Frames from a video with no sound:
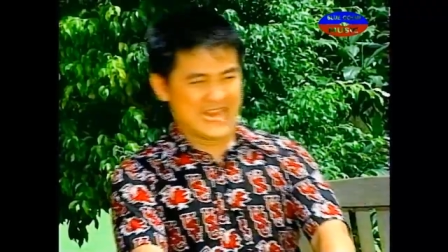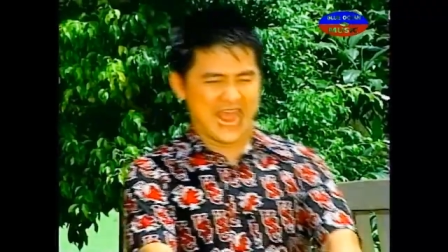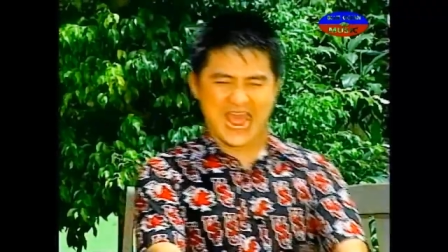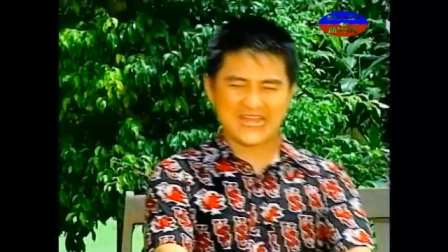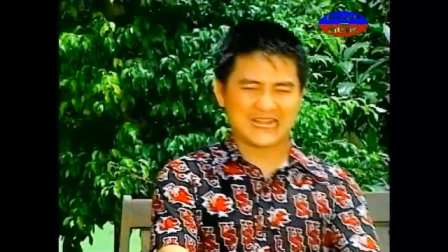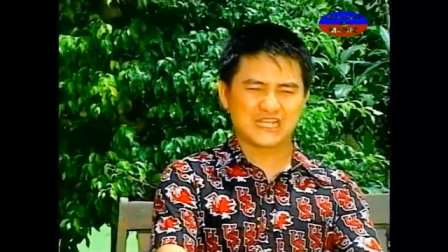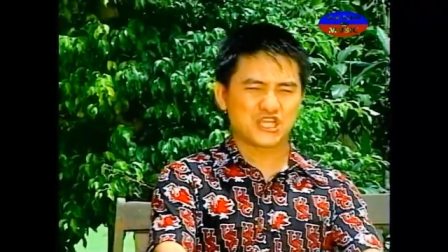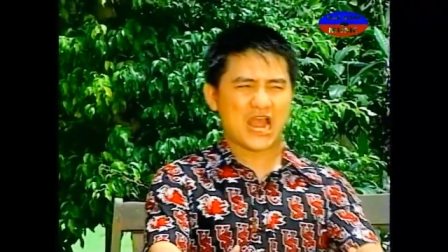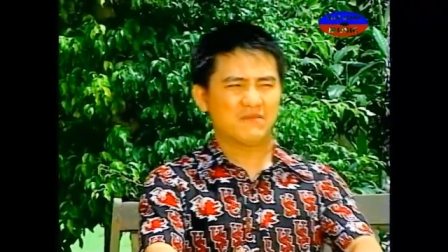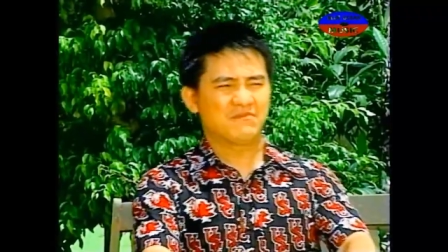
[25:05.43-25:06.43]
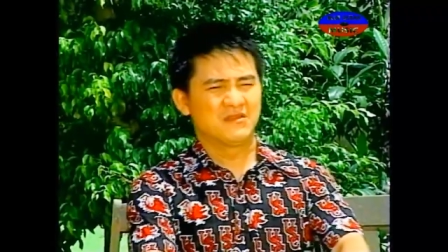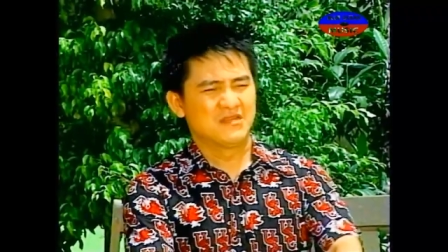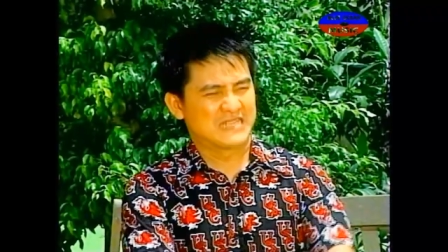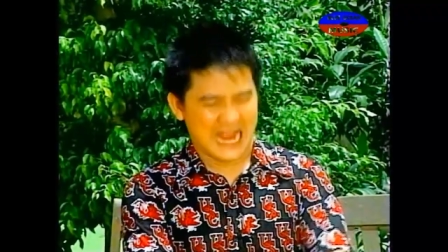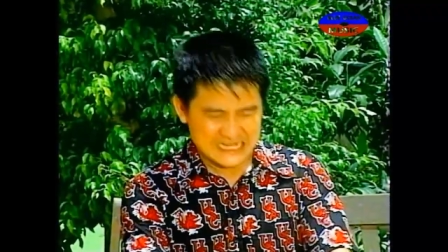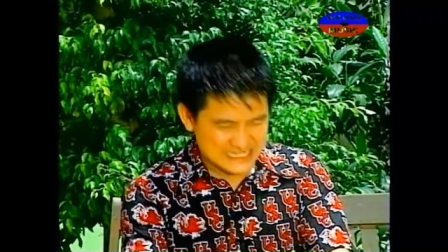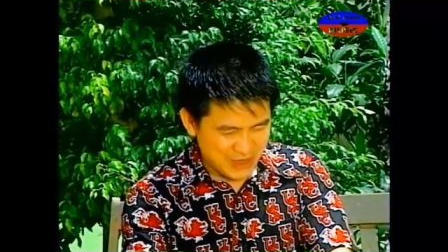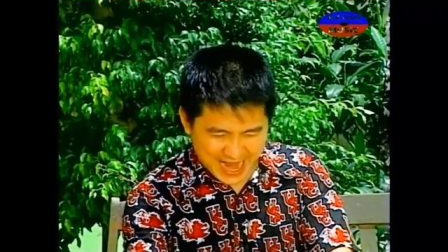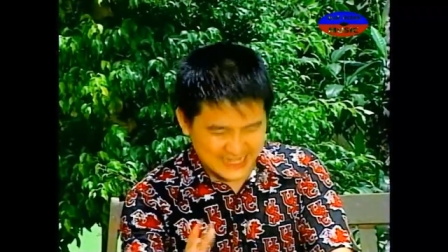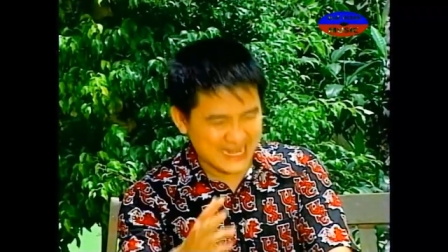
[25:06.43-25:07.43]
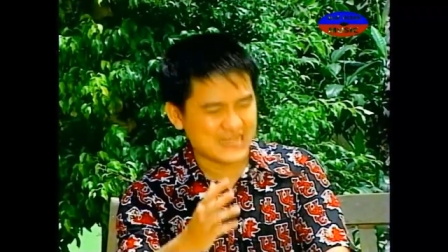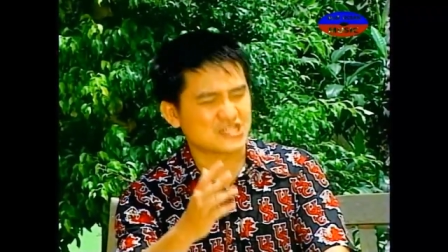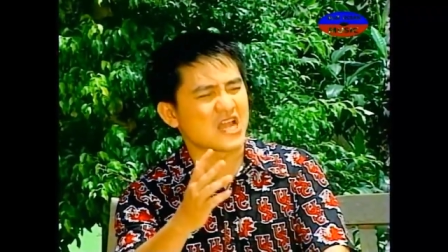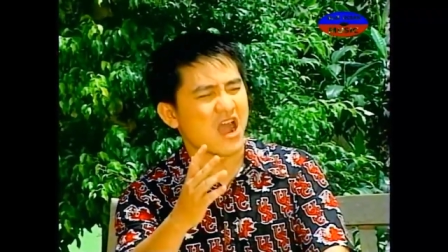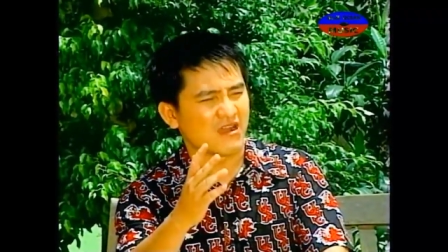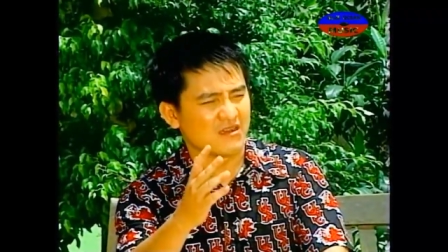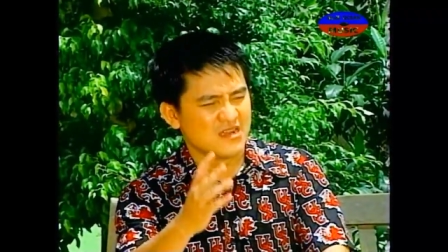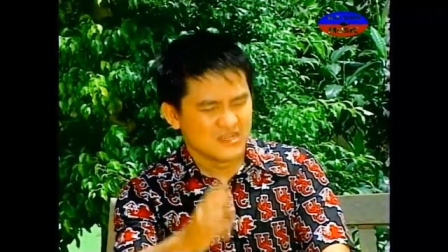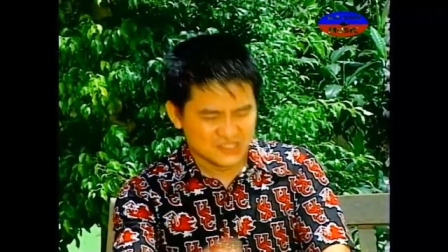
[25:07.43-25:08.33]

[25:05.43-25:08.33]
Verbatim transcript: nhà ai nấy sáng, trán của ai nấy sờ,